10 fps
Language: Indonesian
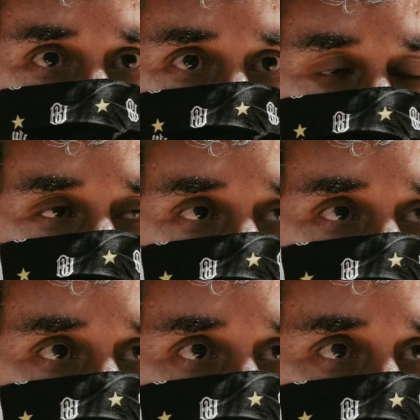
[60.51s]
di
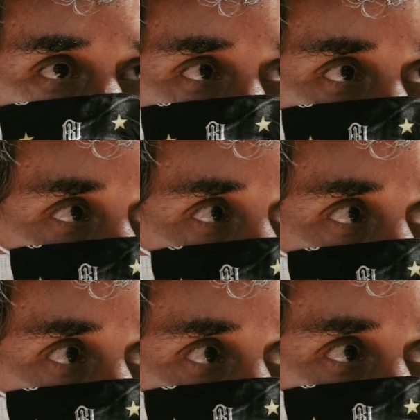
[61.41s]
stadium bisa
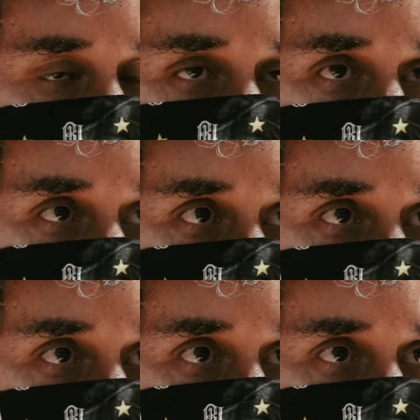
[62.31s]
mudah-mudahan
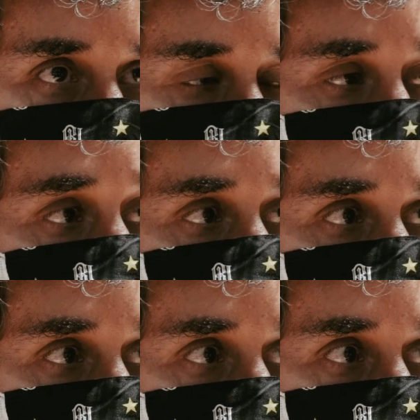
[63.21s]
stadium bisa penuh